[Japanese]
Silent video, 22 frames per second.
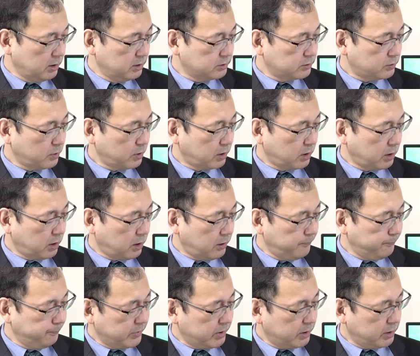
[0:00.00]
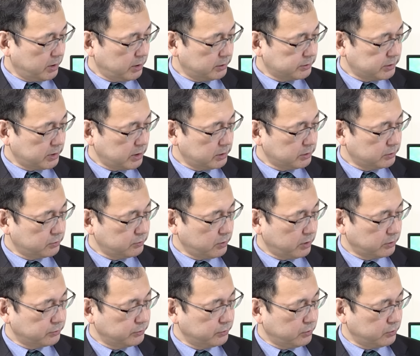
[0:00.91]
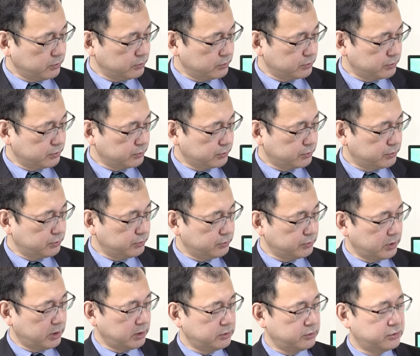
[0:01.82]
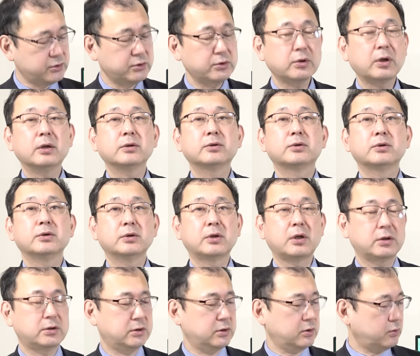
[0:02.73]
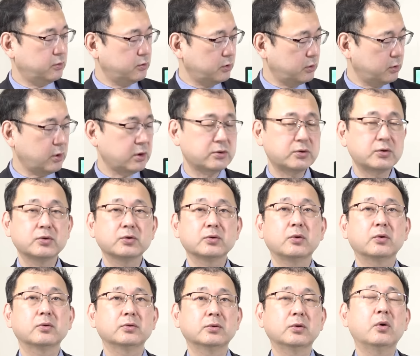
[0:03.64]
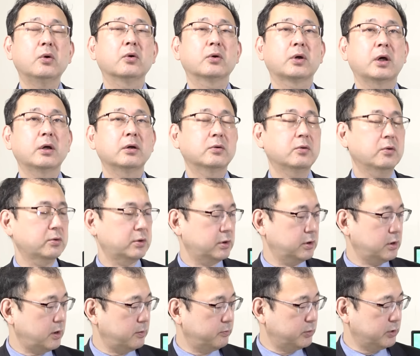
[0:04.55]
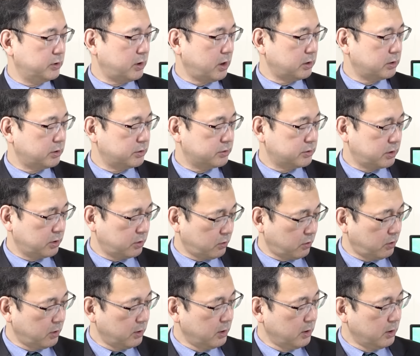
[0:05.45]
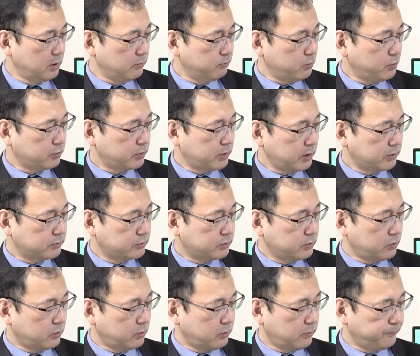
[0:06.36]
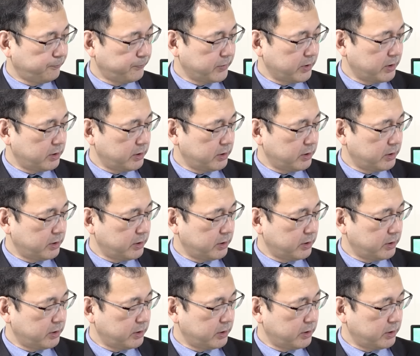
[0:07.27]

それから、え1949年10月1日、この日は中国の建国記念日なんですけど、毛沢東、